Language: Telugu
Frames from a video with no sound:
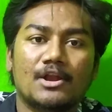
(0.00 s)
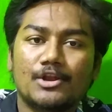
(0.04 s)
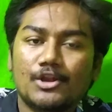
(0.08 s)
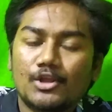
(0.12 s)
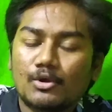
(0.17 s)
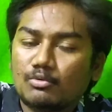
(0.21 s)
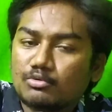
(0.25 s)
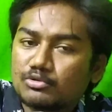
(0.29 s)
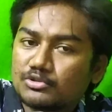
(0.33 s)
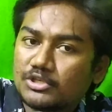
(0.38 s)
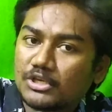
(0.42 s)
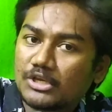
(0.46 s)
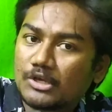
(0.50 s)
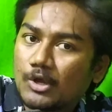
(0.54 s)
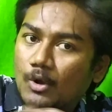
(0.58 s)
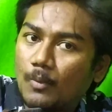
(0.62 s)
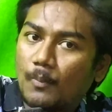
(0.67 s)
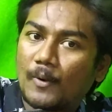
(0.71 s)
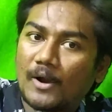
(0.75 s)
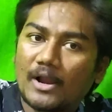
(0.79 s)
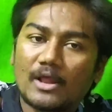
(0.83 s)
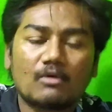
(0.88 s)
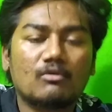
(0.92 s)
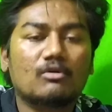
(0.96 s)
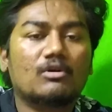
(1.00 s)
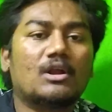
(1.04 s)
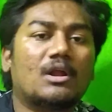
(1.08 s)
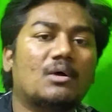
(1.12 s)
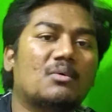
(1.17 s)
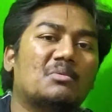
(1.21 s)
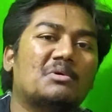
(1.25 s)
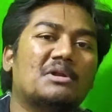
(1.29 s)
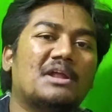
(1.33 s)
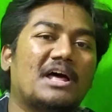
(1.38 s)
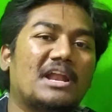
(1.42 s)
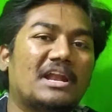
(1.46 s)
నీవు సిగ్గుపడకుండా
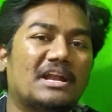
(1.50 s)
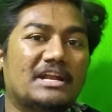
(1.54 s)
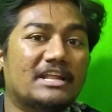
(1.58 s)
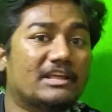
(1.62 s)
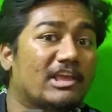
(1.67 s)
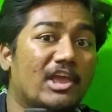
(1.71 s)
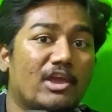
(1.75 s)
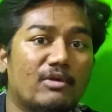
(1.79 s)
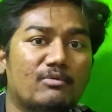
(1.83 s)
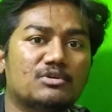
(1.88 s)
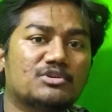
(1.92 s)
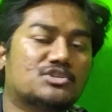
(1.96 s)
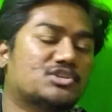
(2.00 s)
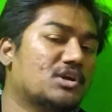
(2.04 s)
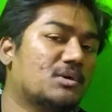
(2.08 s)
ఉండాలంటే ఏ